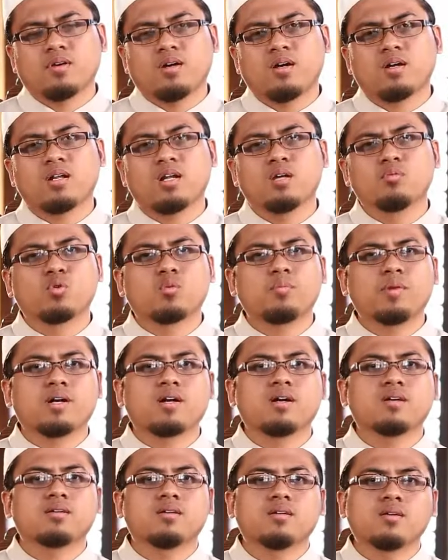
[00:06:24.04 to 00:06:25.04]
Adalah
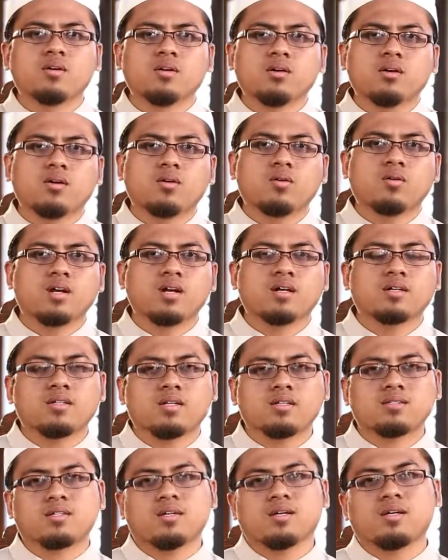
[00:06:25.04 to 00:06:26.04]
merupakan orang
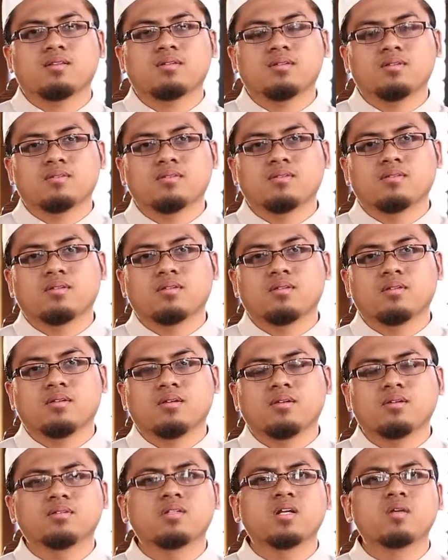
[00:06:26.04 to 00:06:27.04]
yang sangat
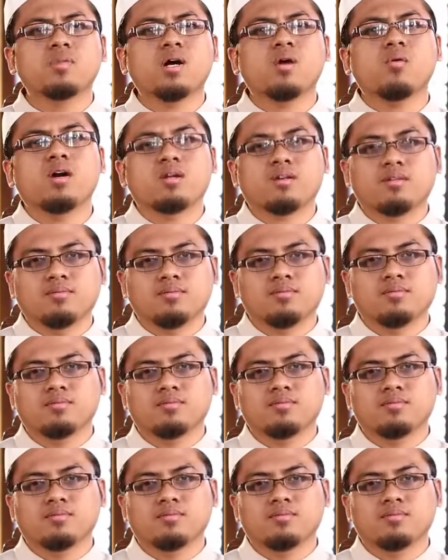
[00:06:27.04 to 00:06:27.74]
dermawan.